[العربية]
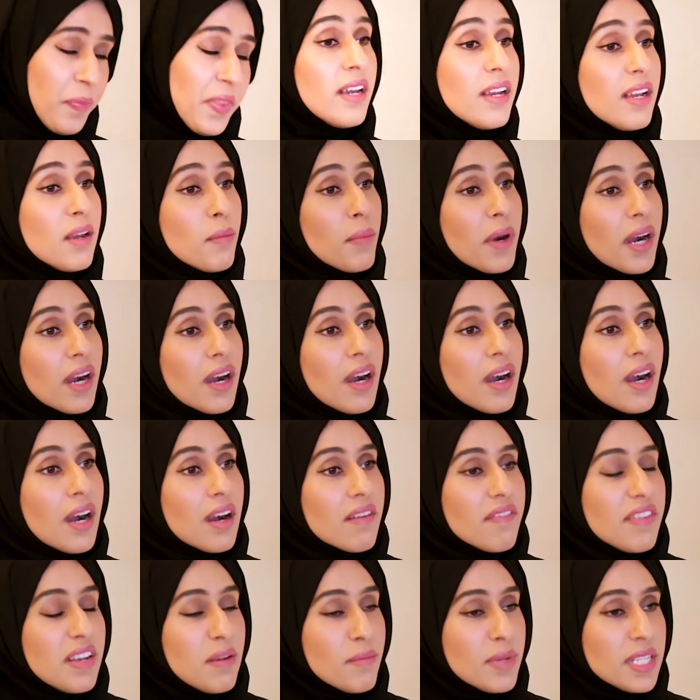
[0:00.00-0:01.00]
البقاء
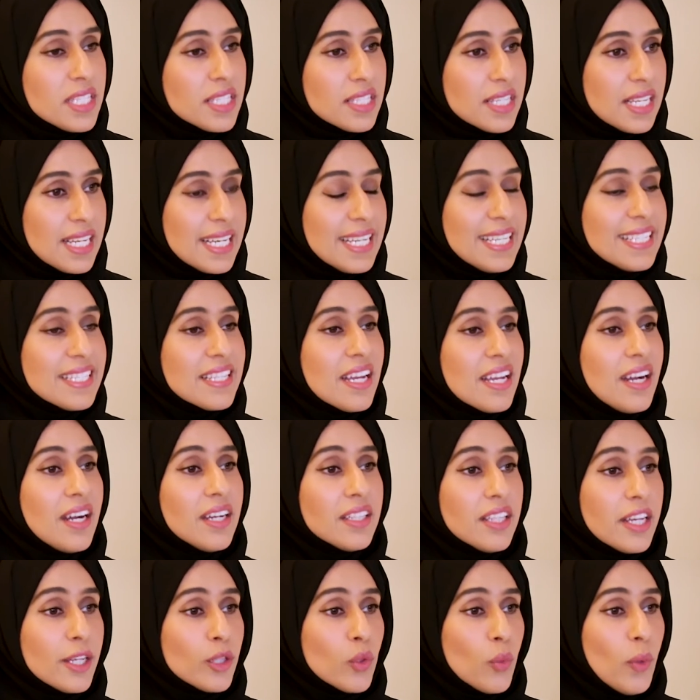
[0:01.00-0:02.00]
في المنزل لساعات
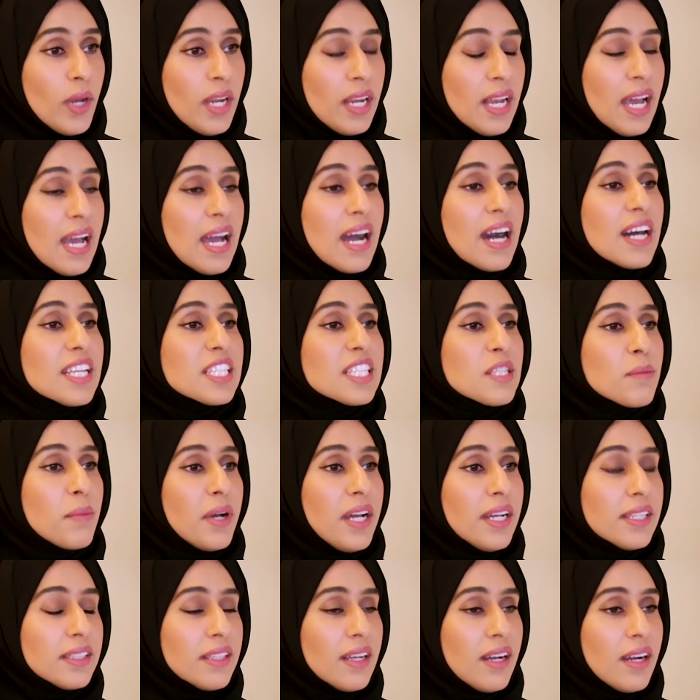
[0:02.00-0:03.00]
اطول
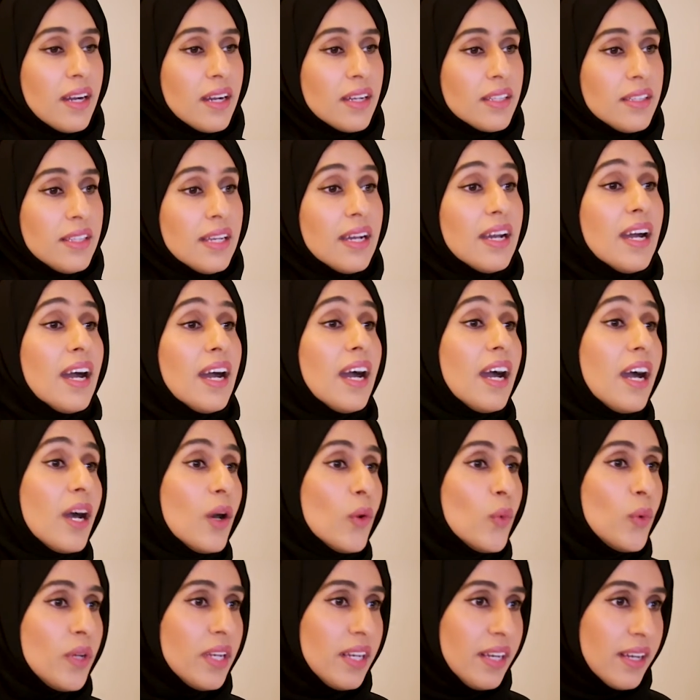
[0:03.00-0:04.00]
اصبحت عاده
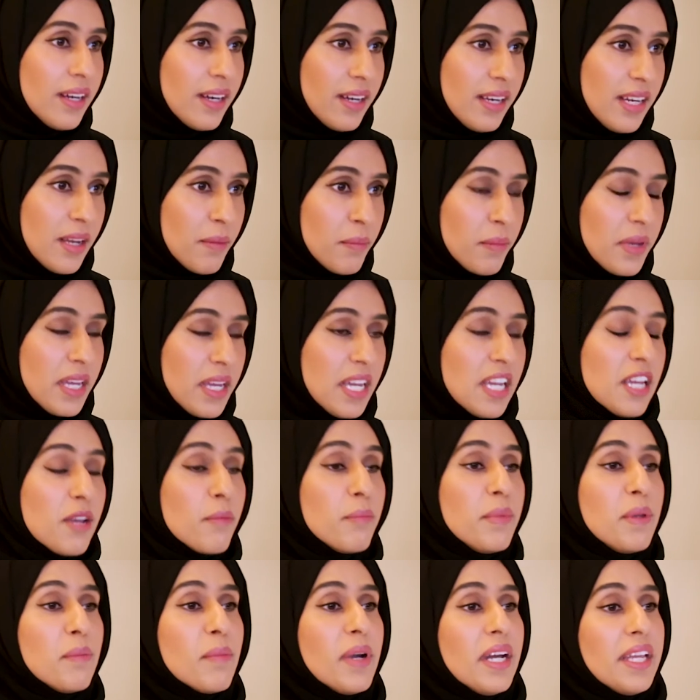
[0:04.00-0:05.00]
حول العالم،
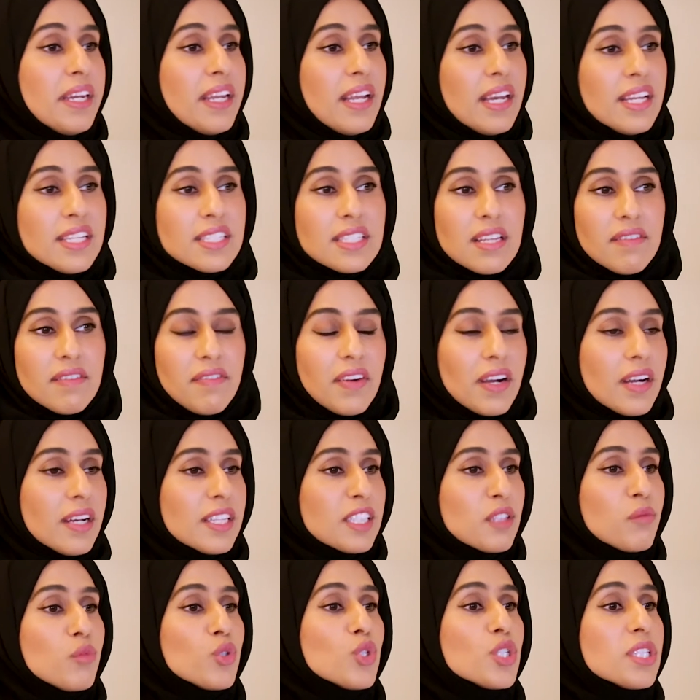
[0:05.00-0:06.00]
بمعنى ليس فقط
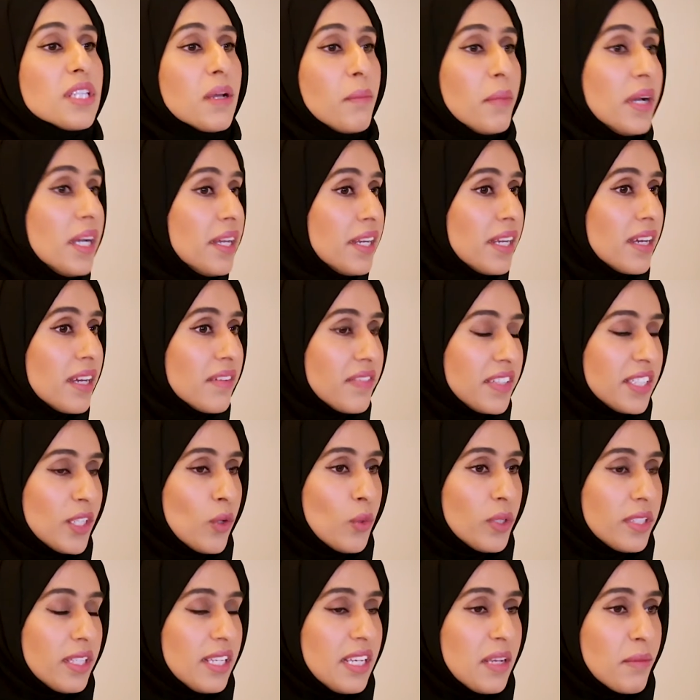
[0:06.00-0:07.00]
مجتمعنا في
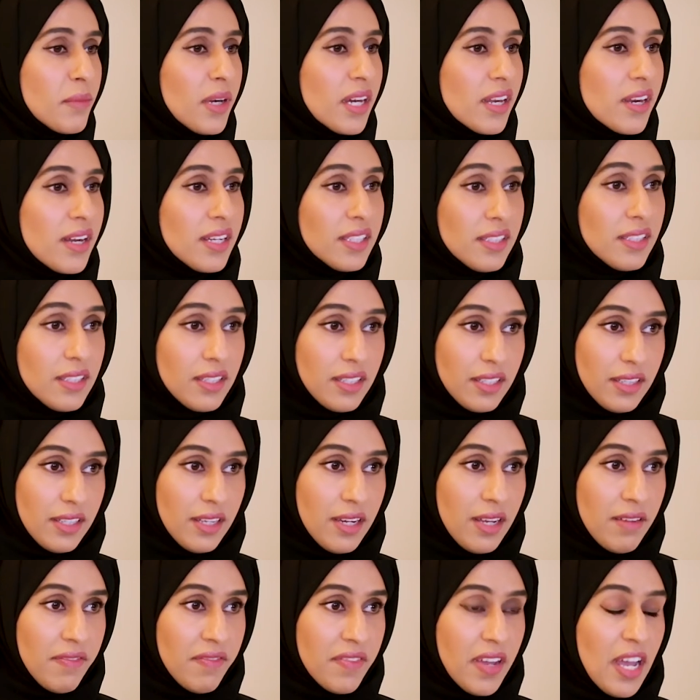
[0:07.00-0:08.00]
دوله الامارات
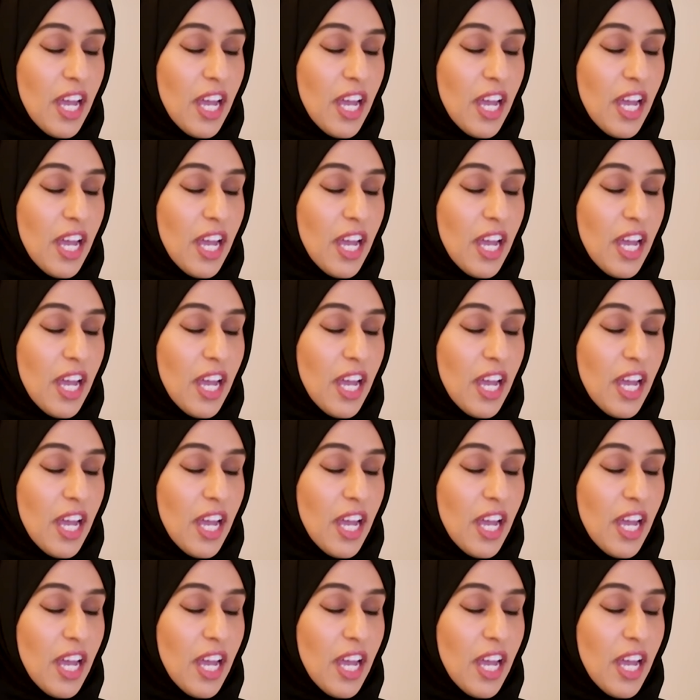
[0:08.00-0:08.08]
اختلف